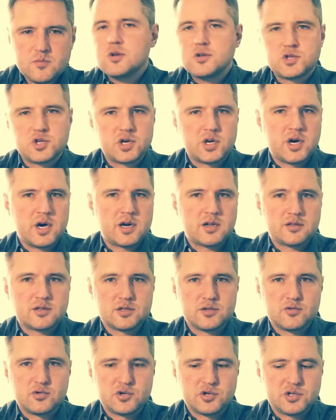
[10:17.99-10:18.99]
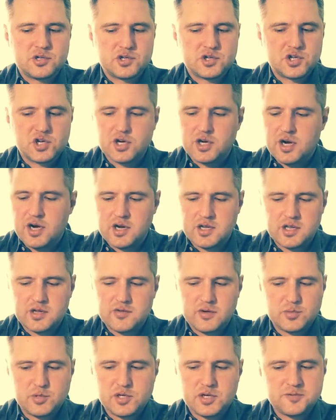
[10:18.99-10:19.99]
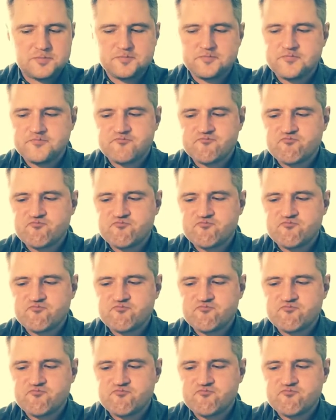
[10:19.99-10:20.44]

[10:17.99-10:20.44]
шикарно, слушайте, шикарно вообще.